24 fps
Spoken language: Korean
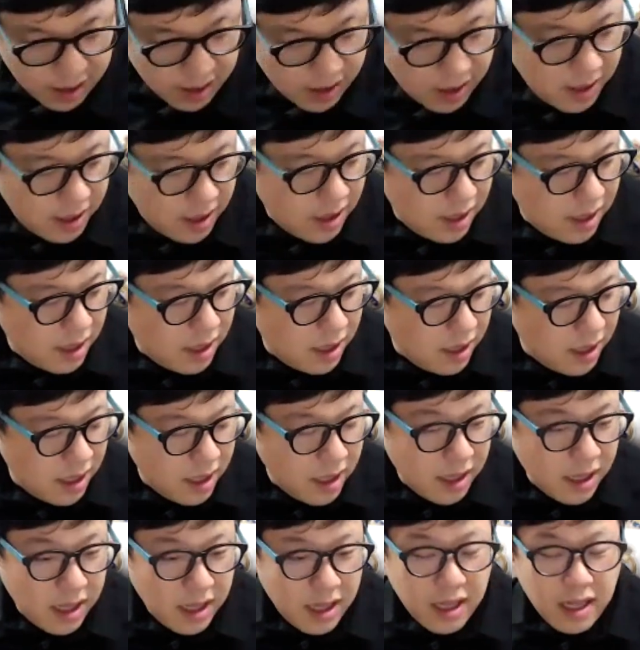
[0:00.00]

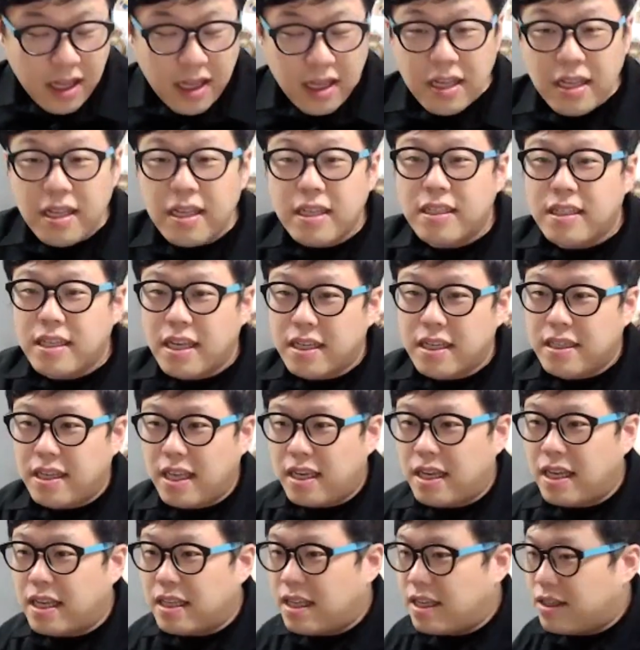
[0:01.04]
음, 1차
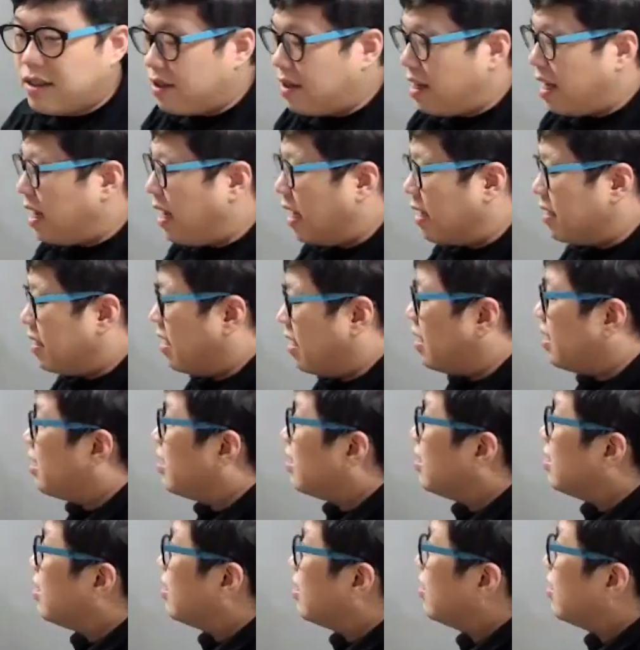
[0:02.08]
세계대전의 가장 큰